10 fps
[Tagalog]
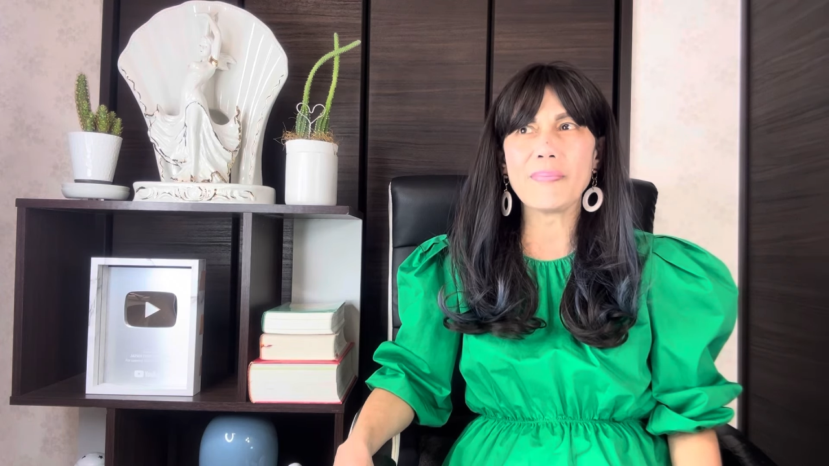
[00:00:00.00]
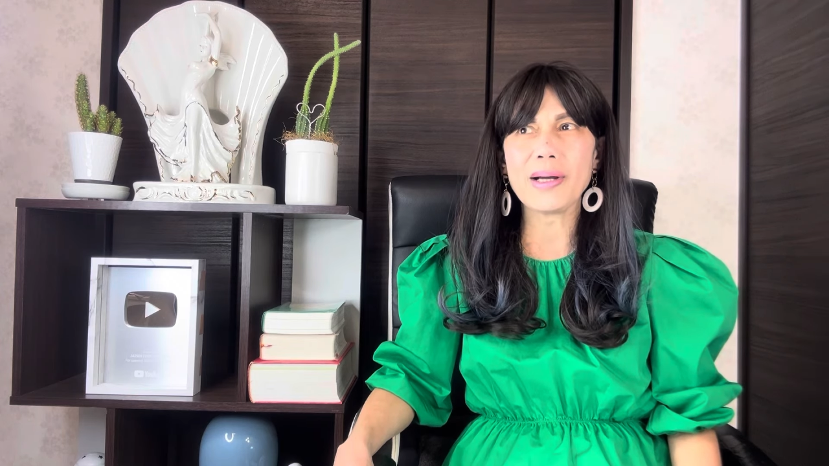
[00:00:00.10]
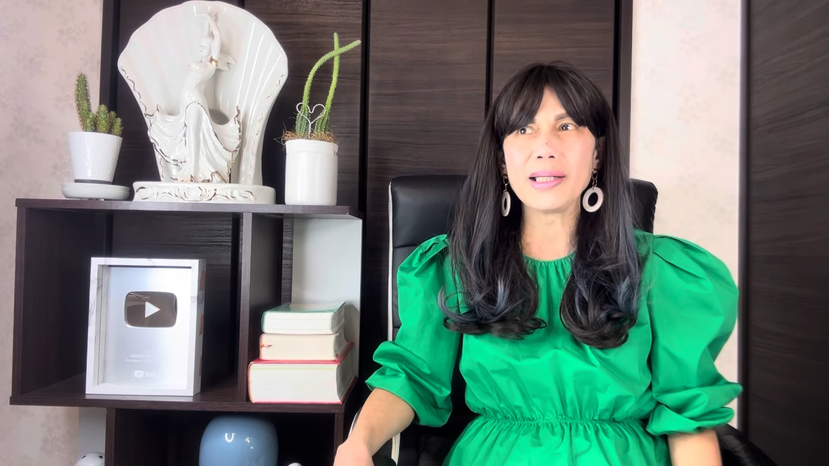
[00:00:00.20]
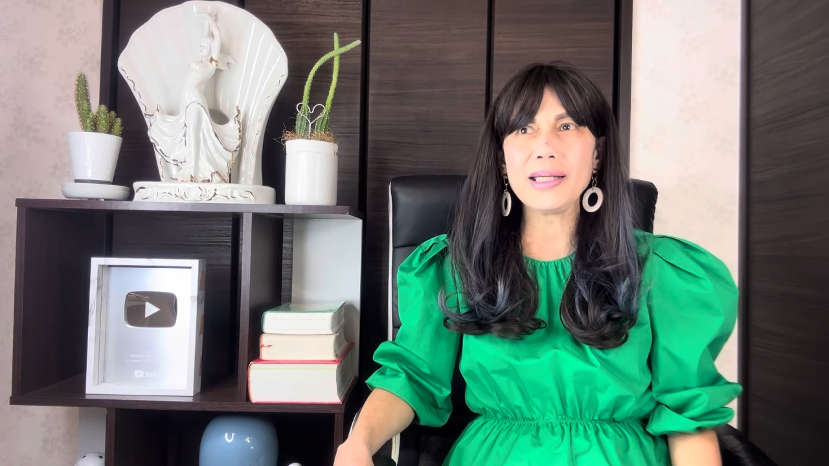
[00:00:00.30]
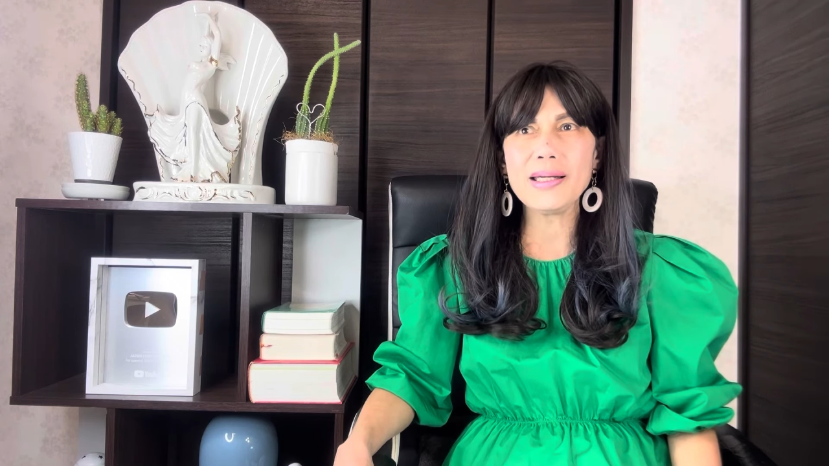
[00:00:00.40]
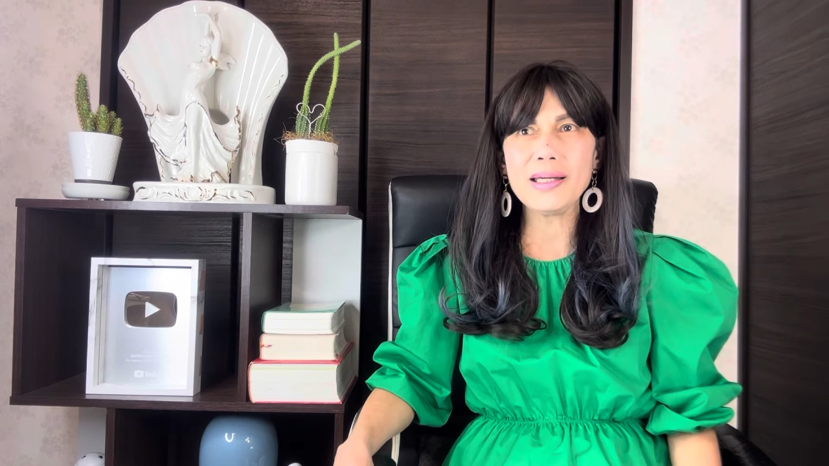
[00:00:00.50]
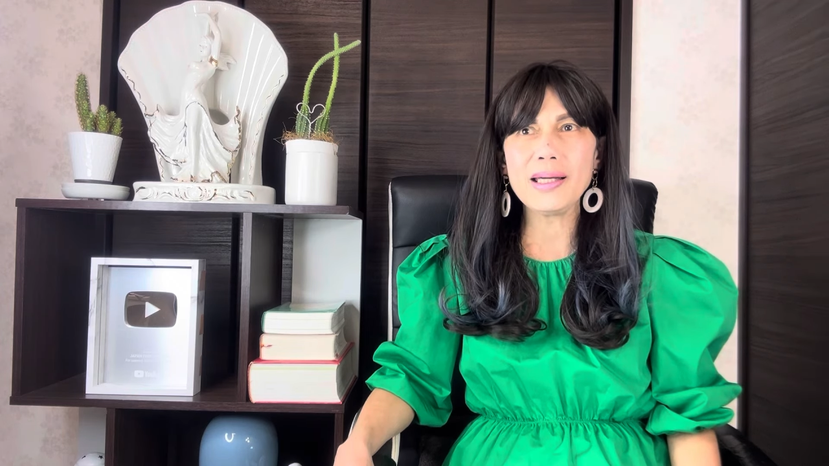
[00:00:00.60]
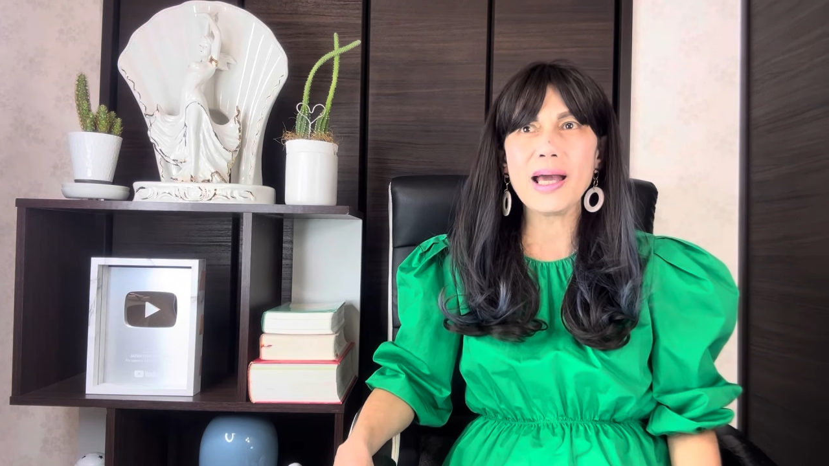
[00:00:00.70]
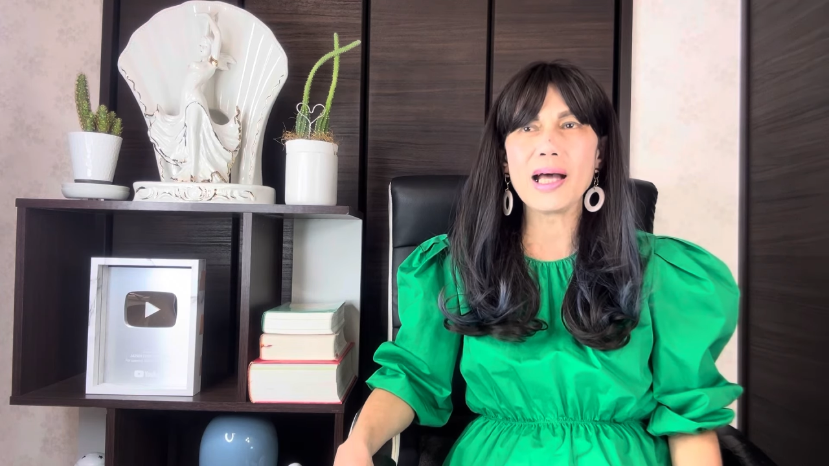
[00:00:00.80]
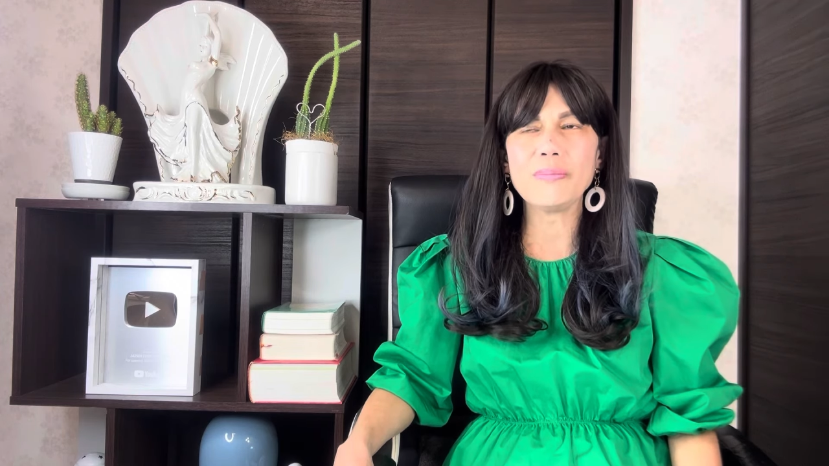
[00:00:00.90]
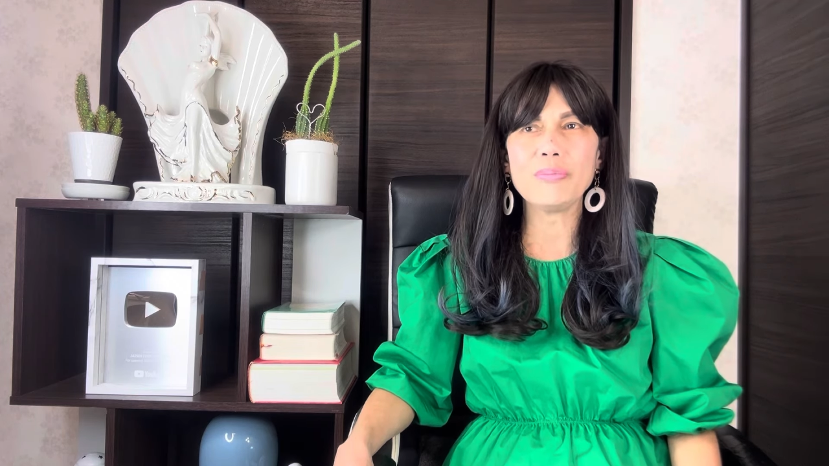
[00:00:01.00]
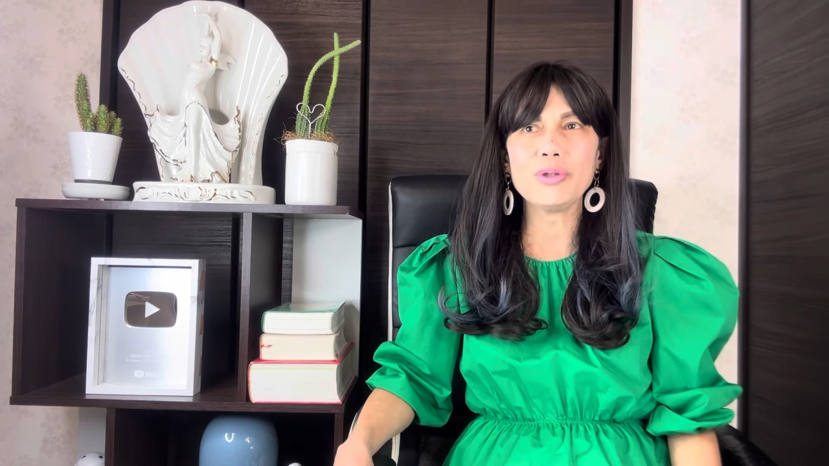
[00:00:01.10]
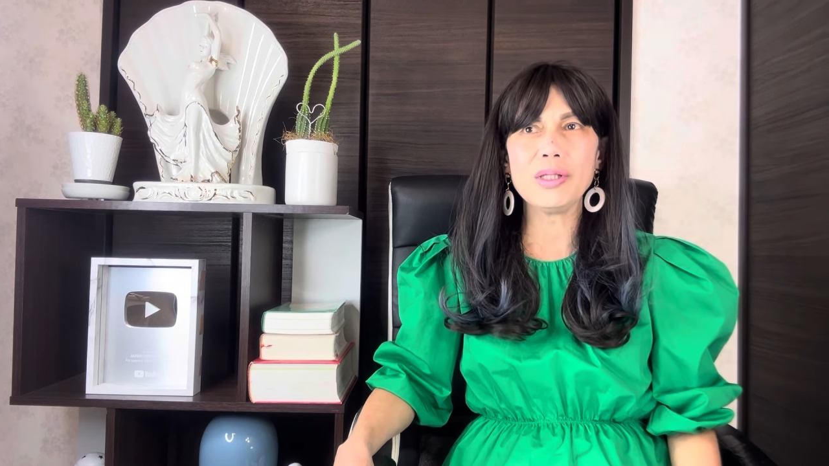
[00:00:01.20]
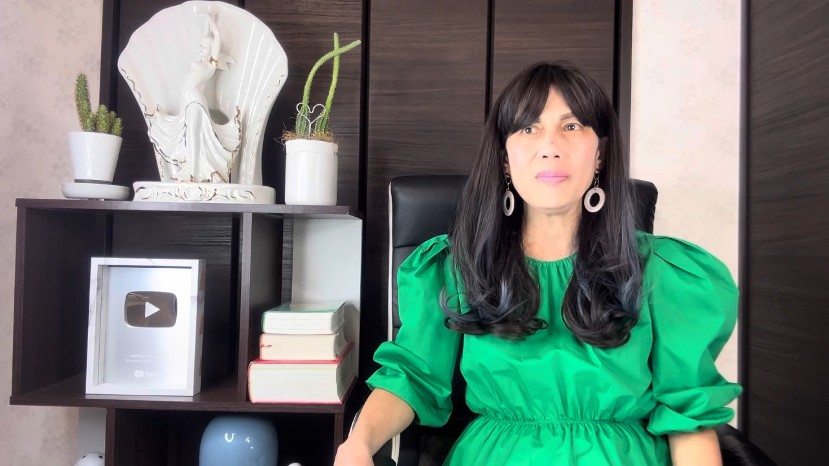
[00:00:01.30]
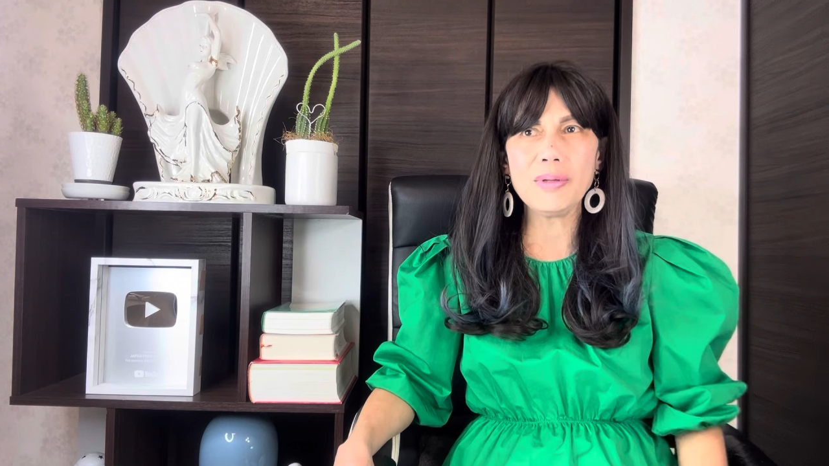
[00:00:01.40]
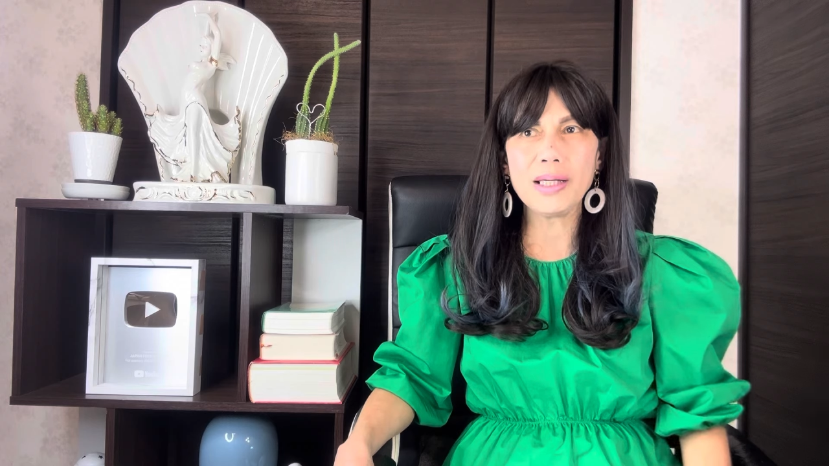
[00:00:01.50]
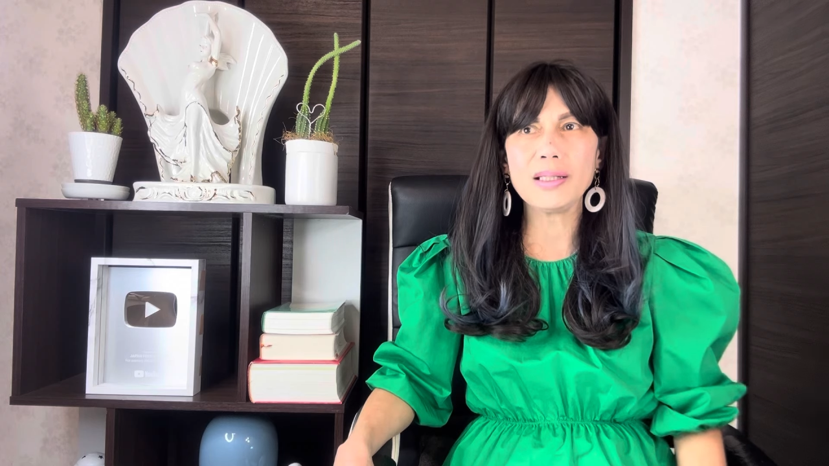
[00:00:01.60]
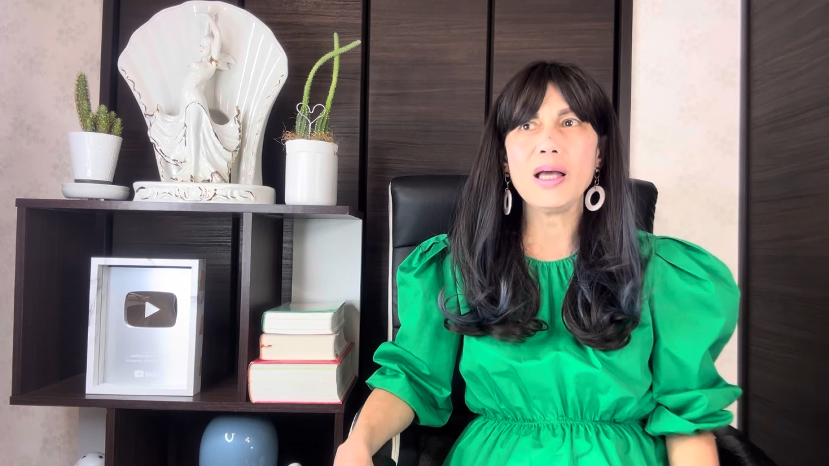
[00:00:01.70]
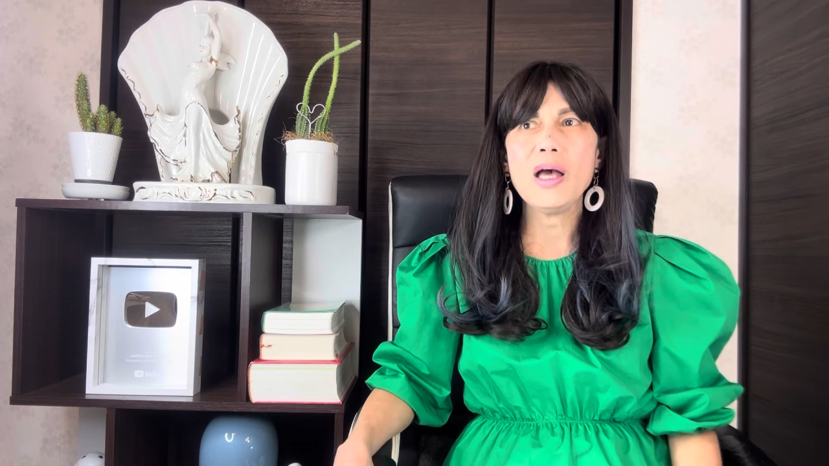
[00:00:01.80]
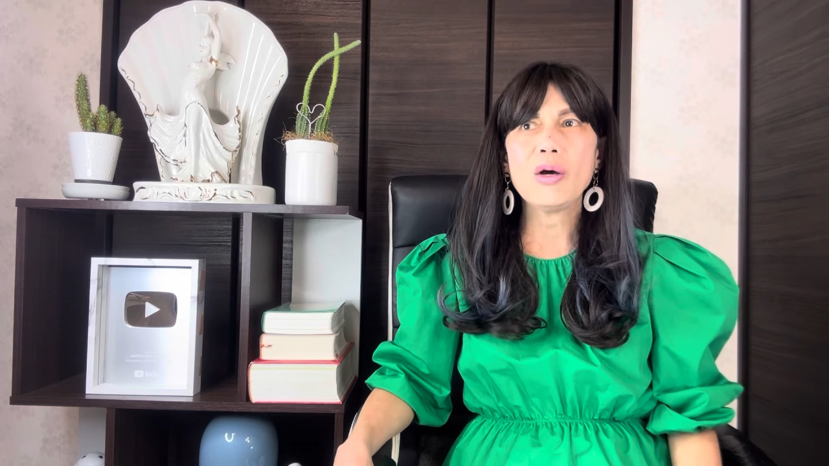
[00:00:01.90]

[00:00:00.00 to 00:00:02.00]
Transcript: pag-ihi at posibleng